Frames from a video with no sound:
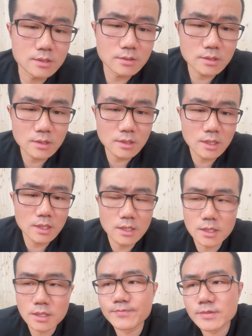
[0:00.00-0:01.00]
就
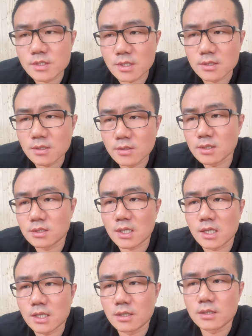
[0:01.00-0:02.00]
是强调一个
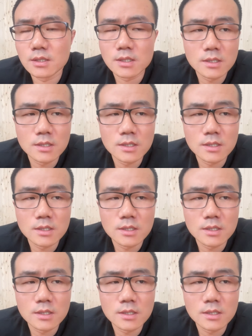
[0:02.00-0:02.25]
啥呢？